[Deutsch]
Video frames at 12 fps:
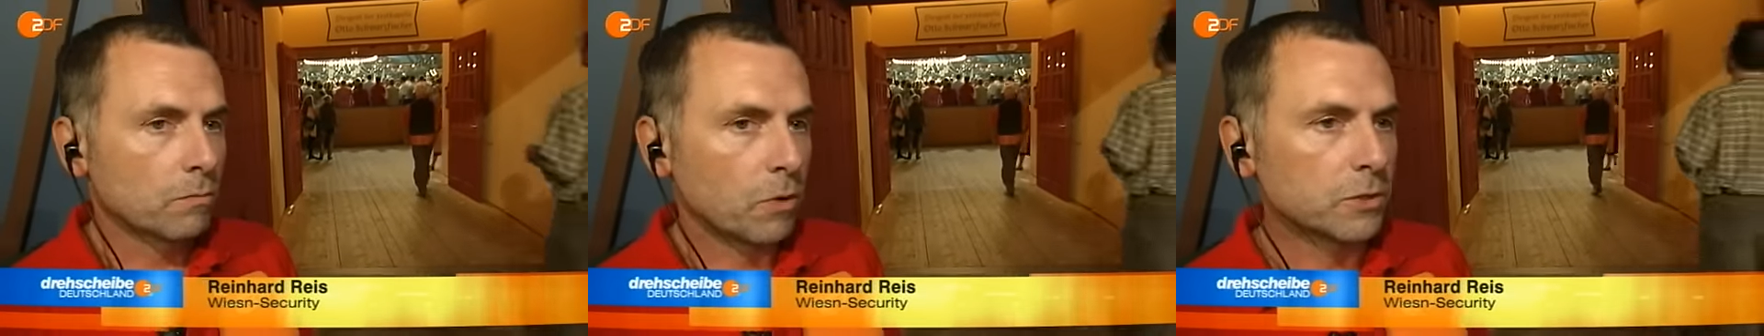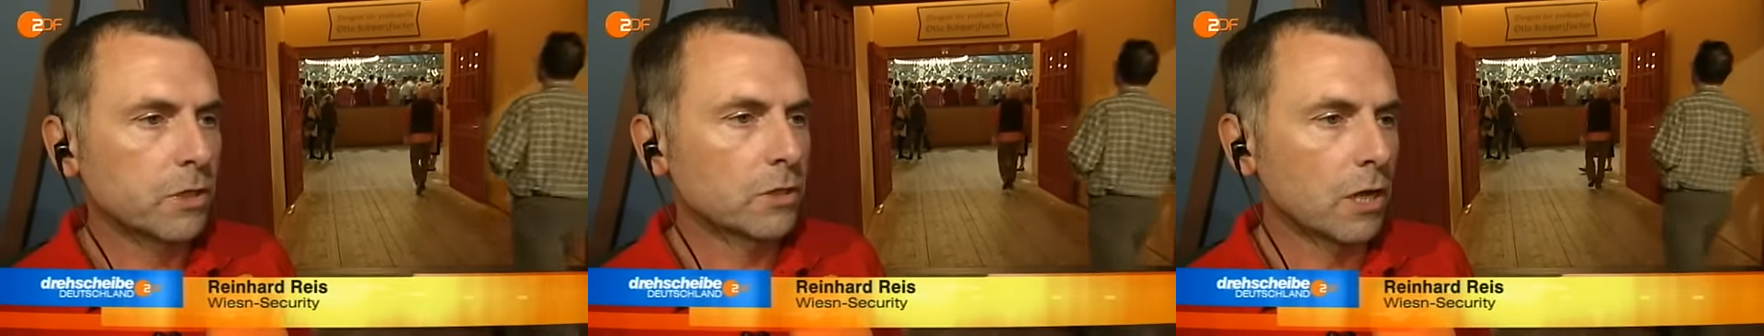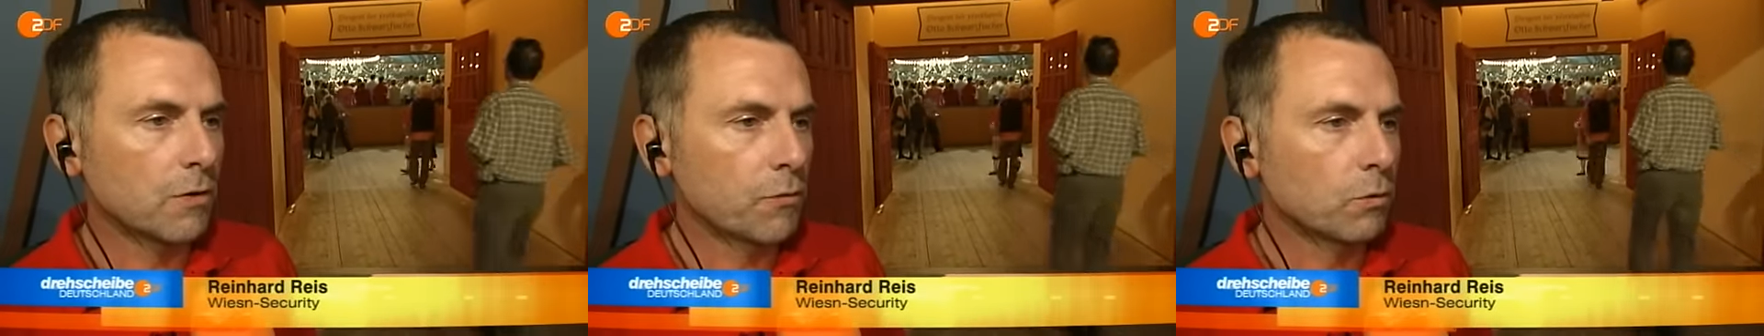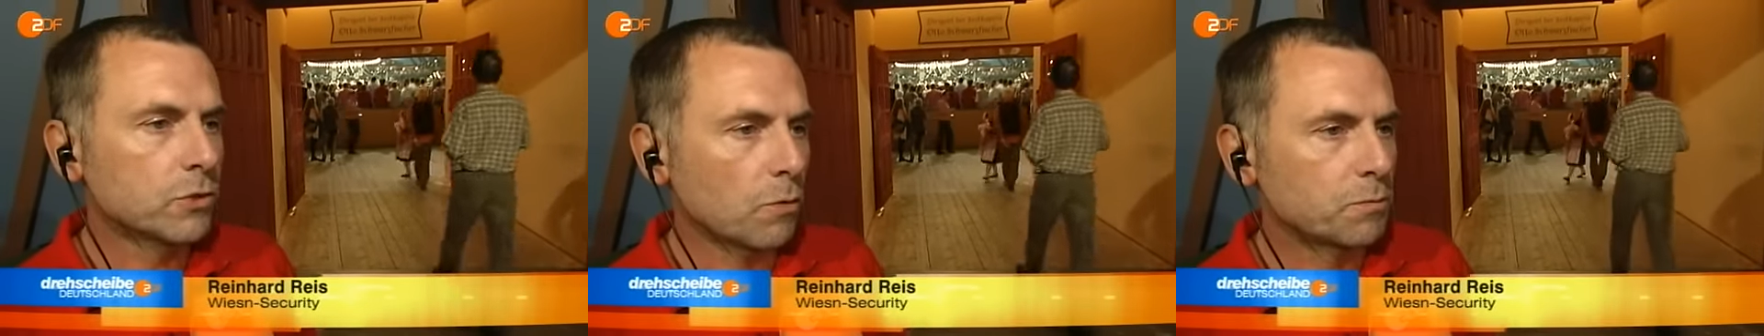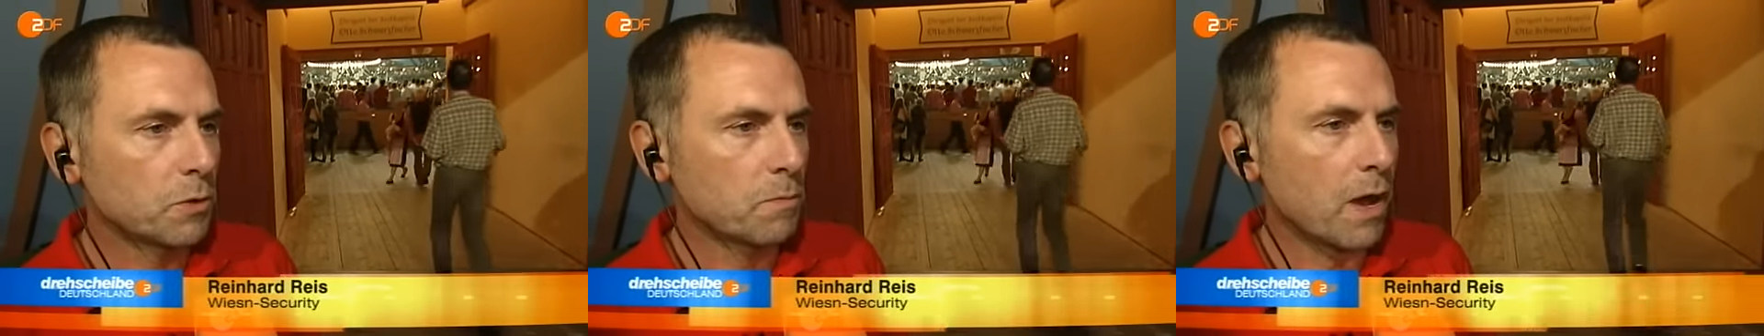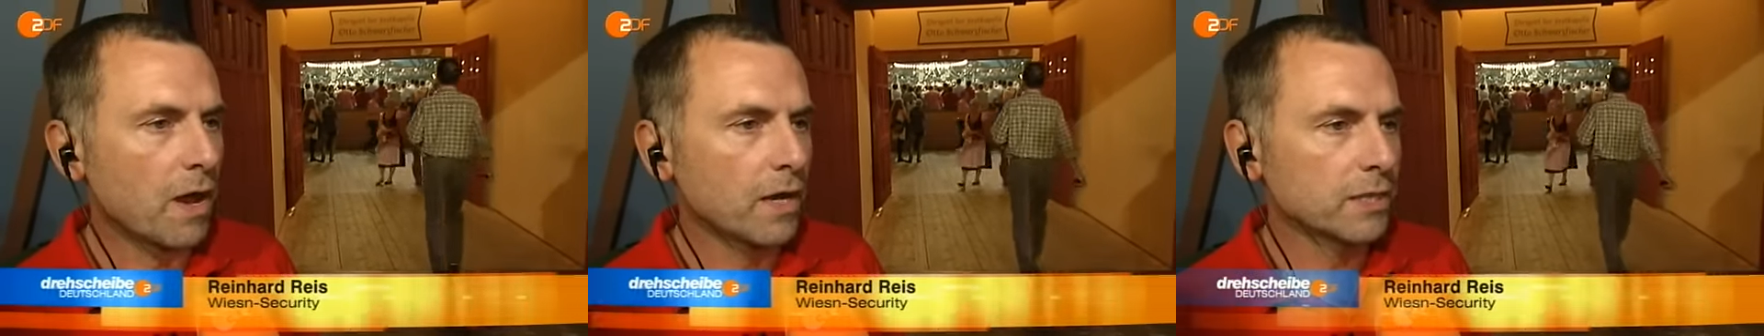Was natürlich für uns
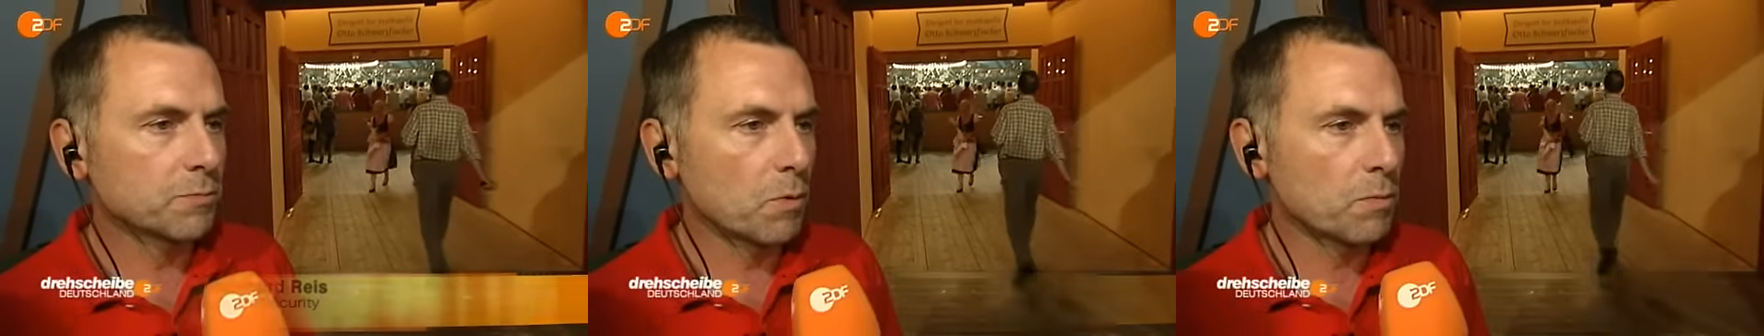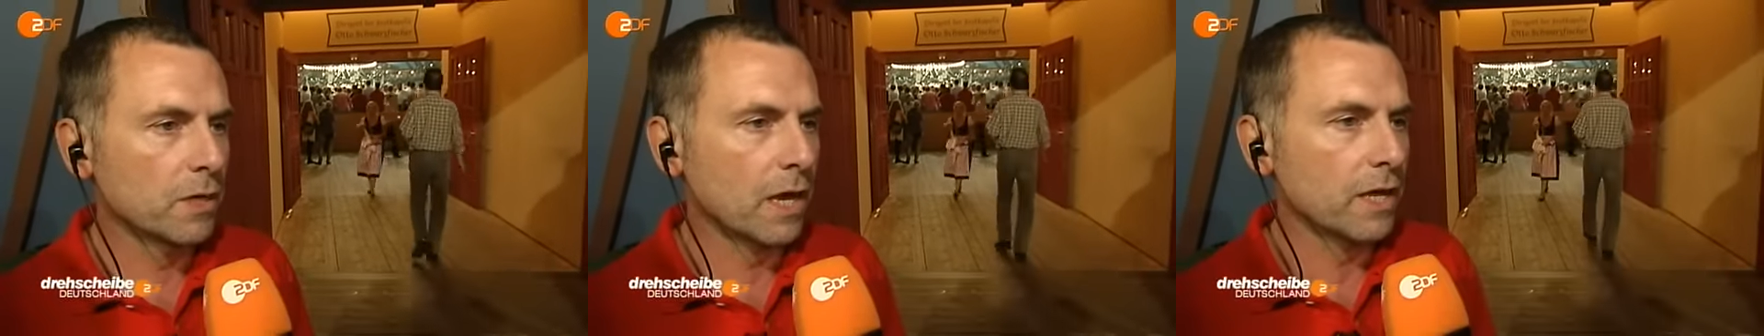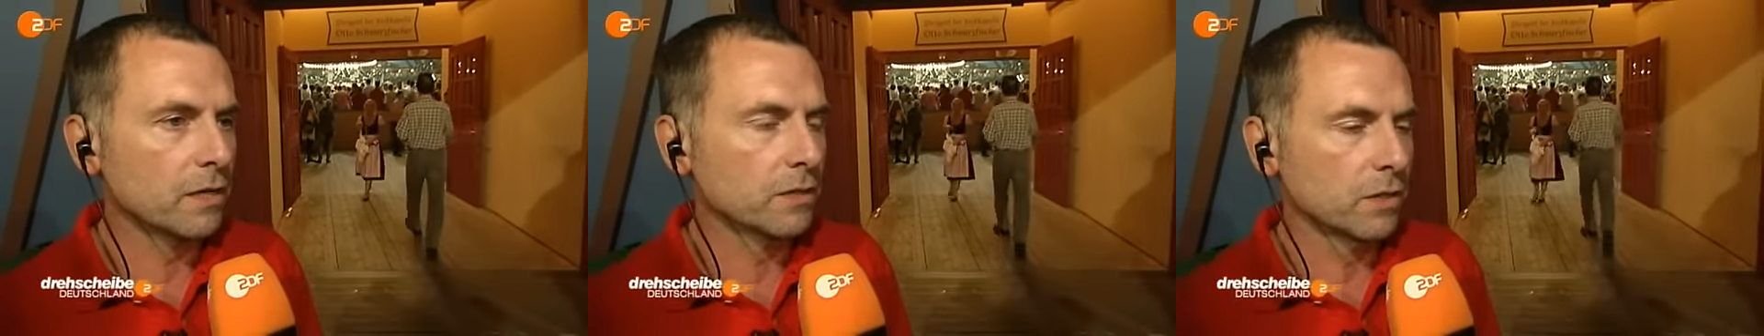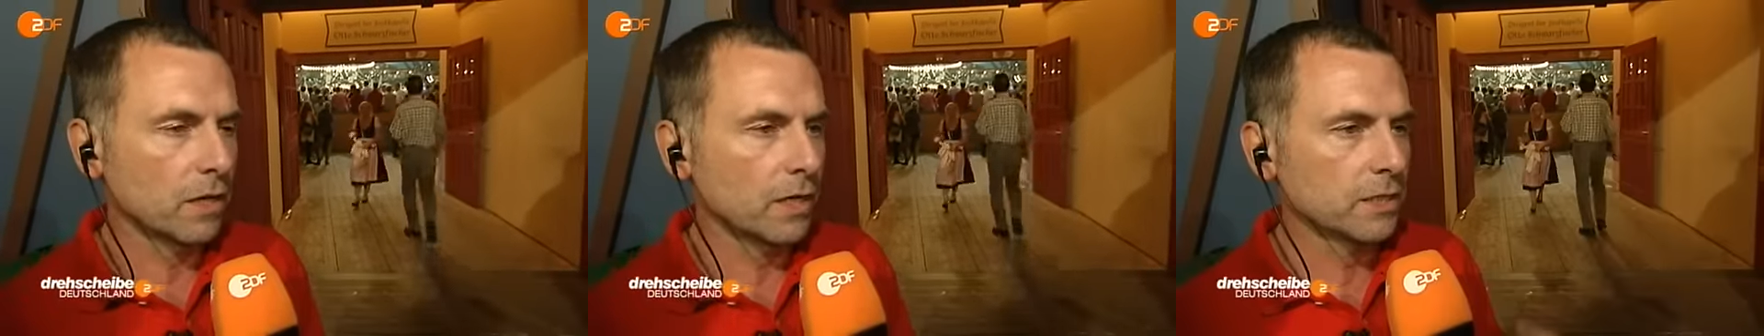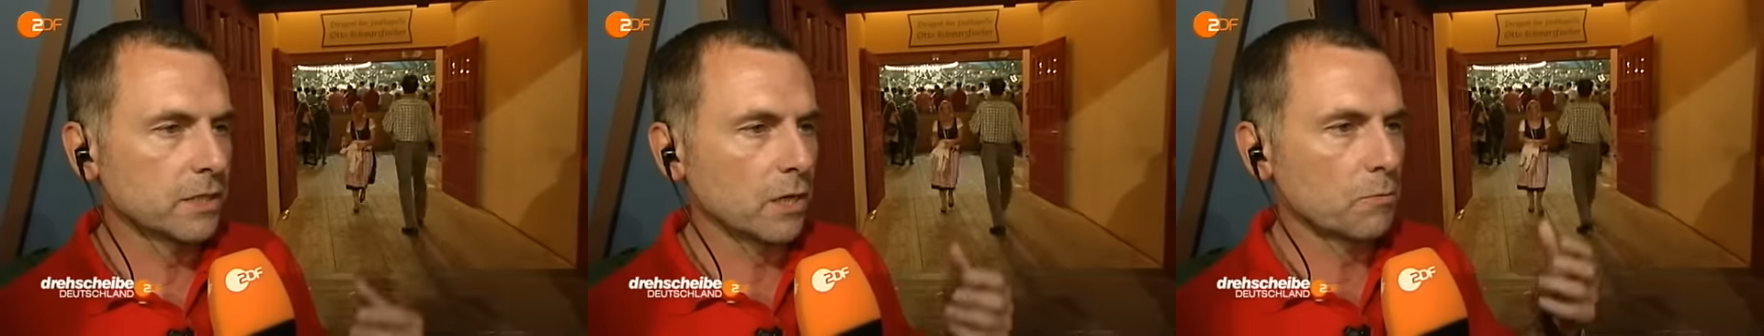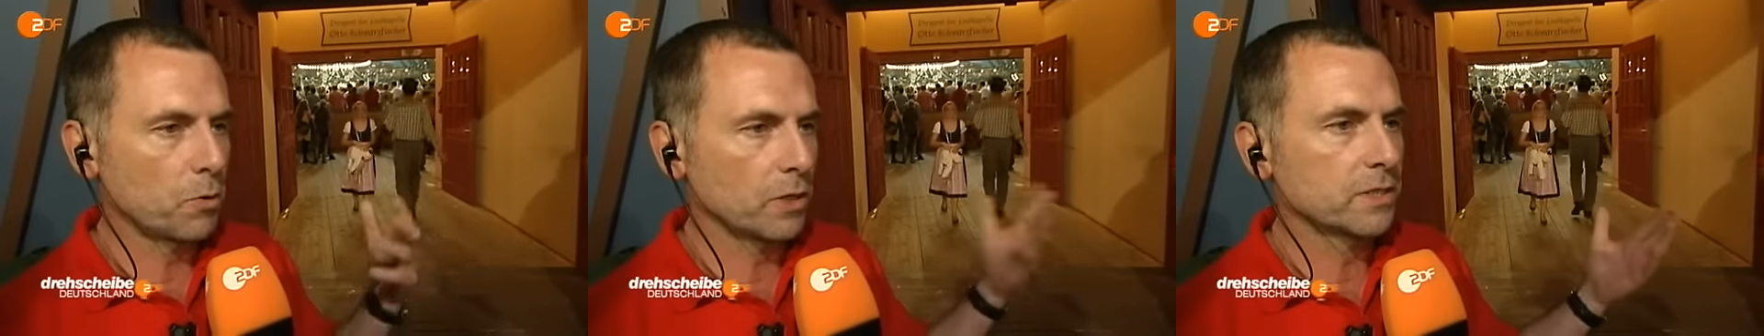optimal ist momentan, natürlich ist
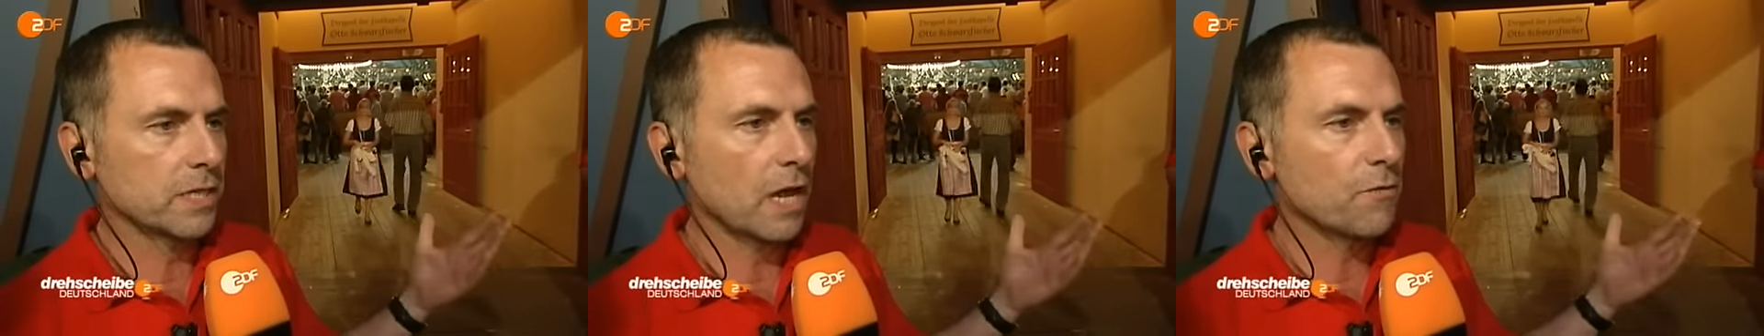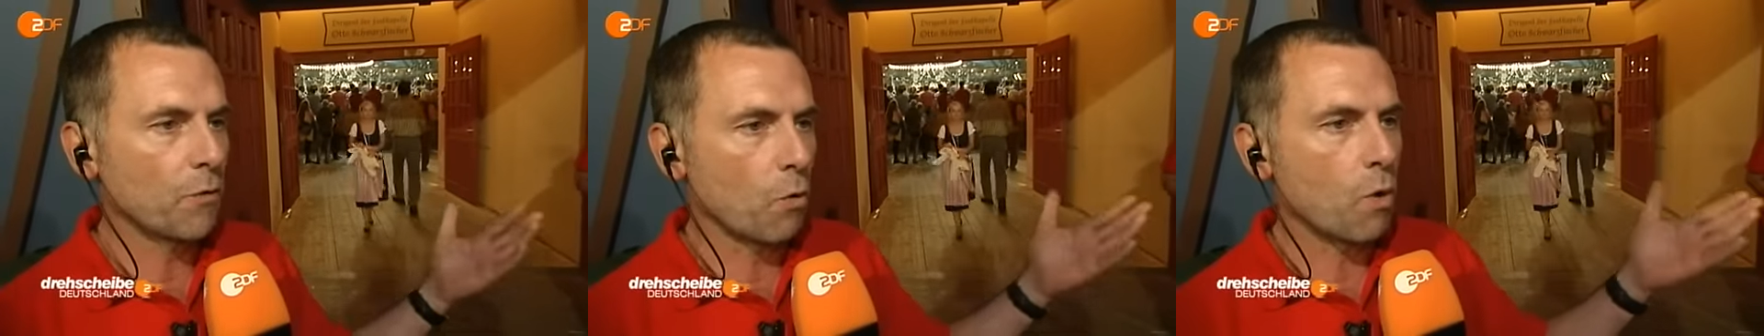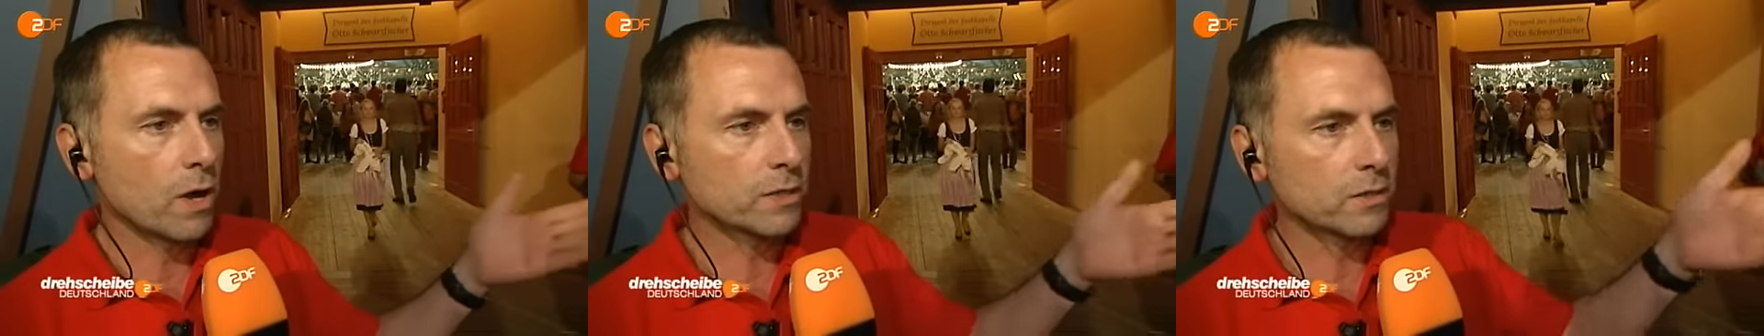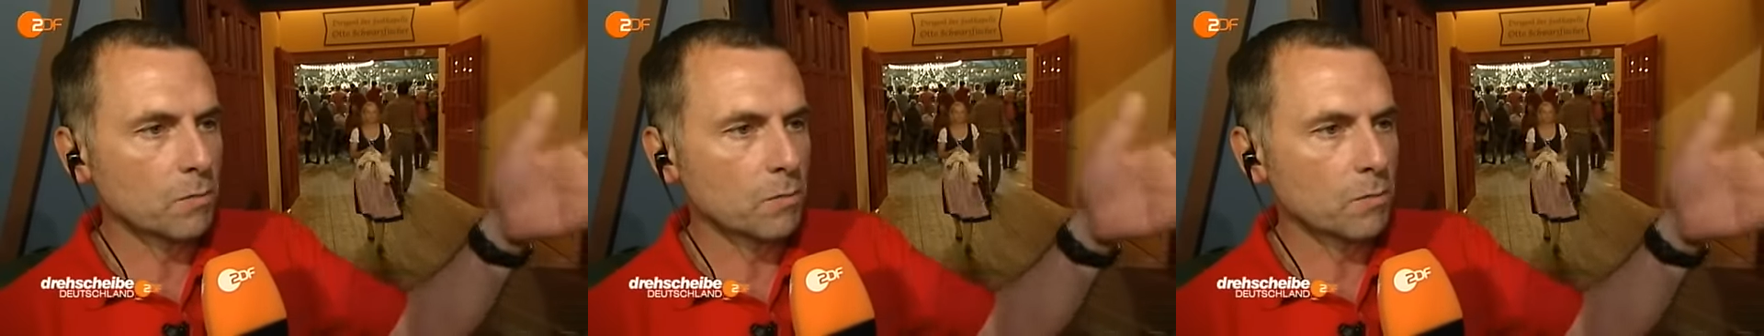ja Polizei vor Ort,